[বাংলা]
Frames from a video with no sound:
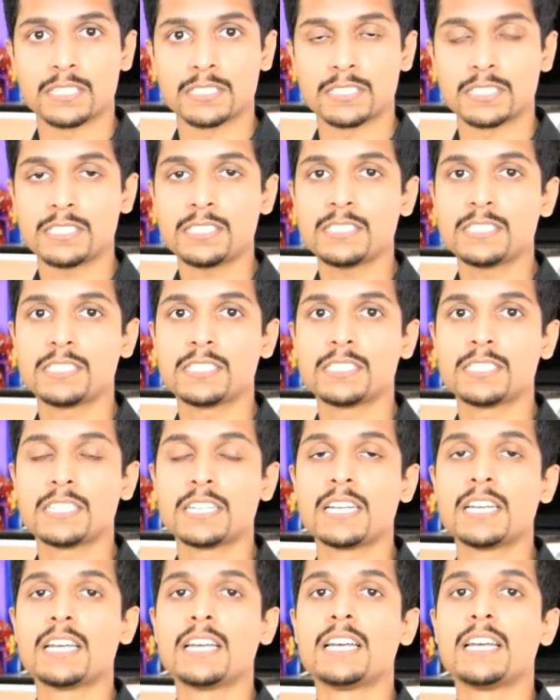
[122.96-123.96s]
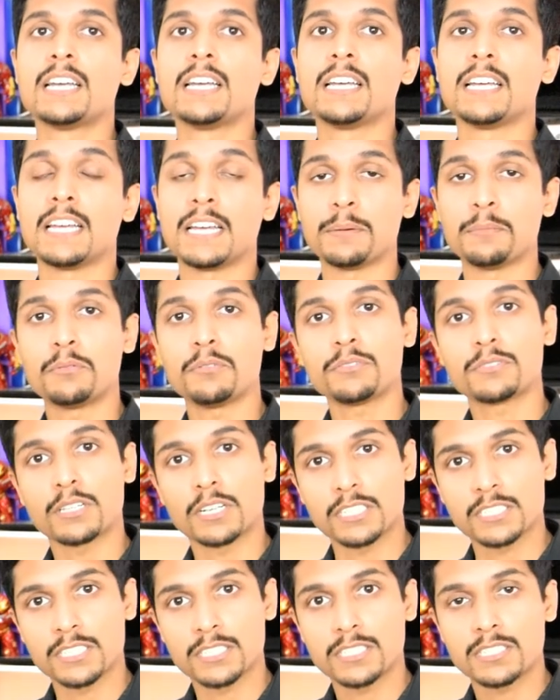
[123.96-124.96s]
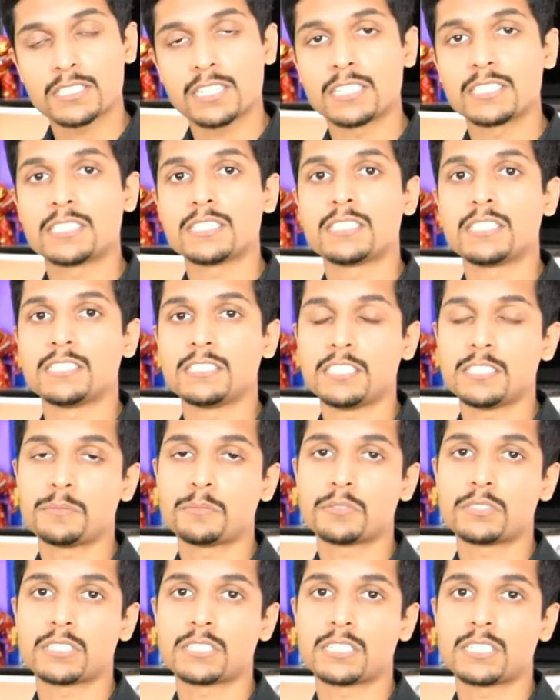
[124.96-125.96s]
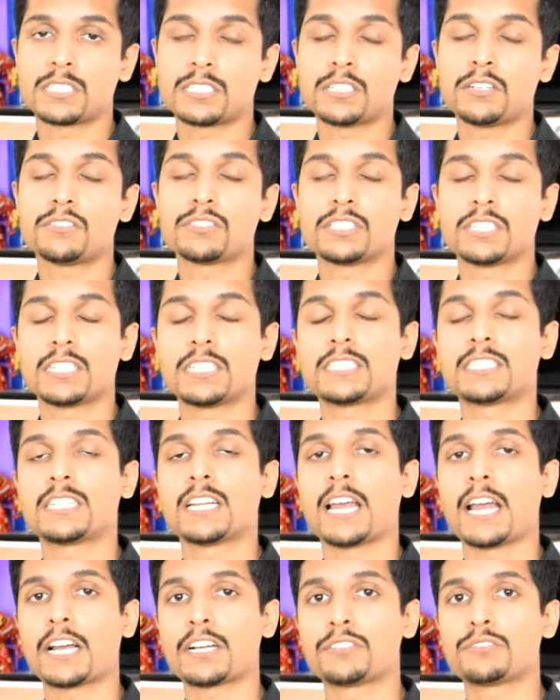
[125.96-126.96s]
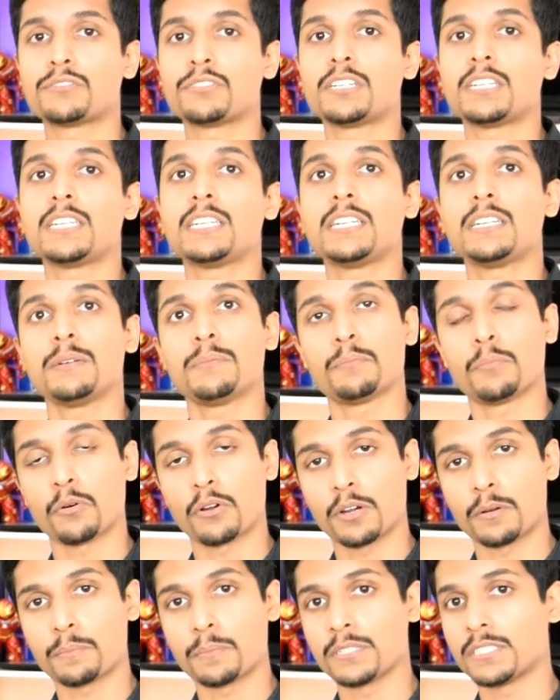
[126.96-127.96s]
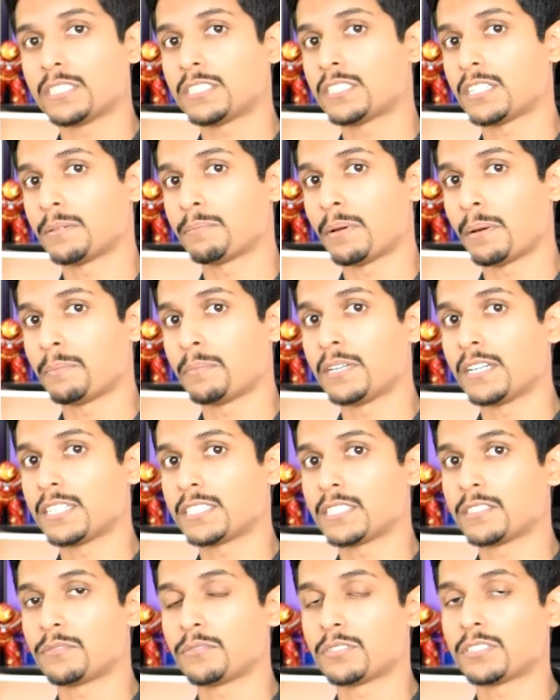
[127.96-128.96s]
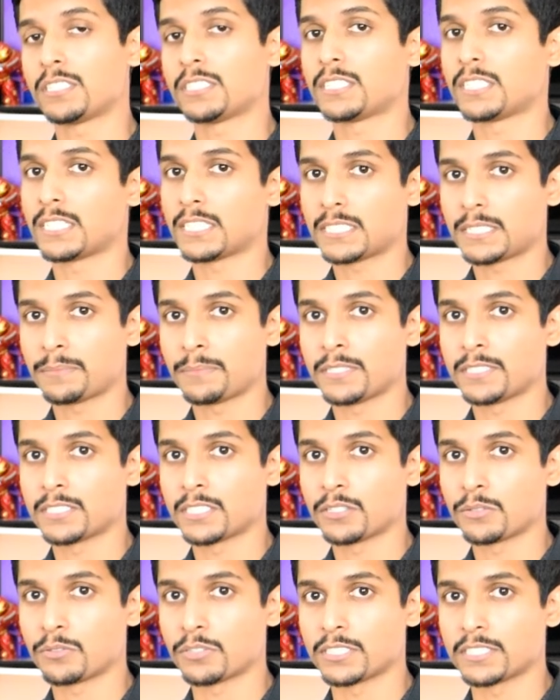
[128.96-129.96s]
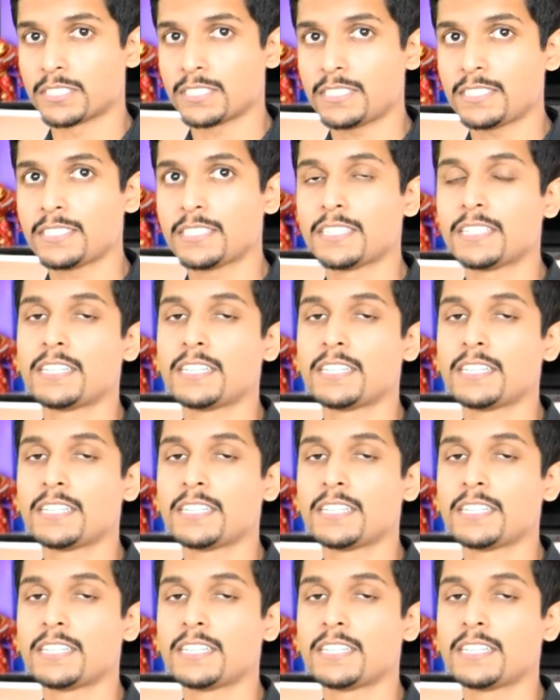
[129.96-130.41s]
আছে এবং তার সাথে তার যে থিসিস প্রজেক্টটা ছিল সেটা সে অ্যাকচুয়ালি পরের পেজে স্যার পাবলিকেশন করেছে সেটা সে মেনশন করেছে